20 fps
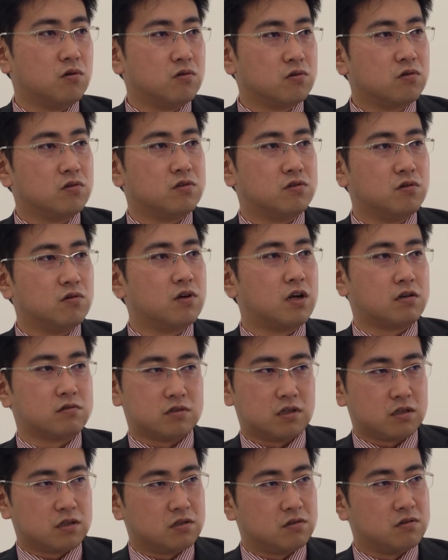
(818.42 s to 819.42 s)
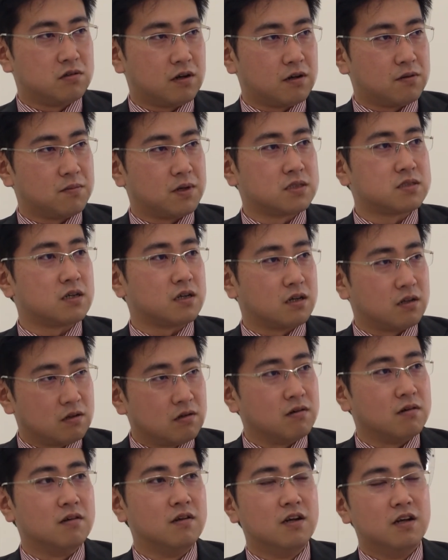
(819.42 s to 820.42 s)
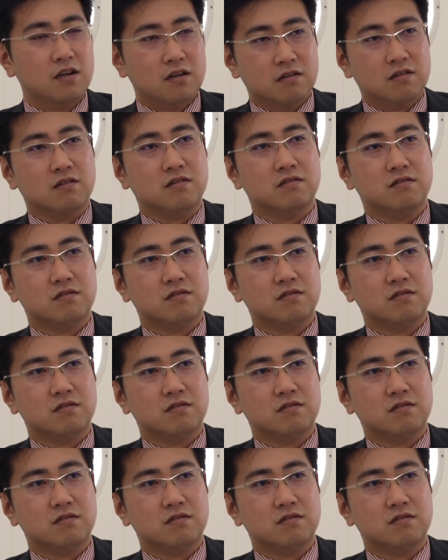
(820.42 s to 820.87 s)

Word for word: 本当に道楽だって言われましたけど、うん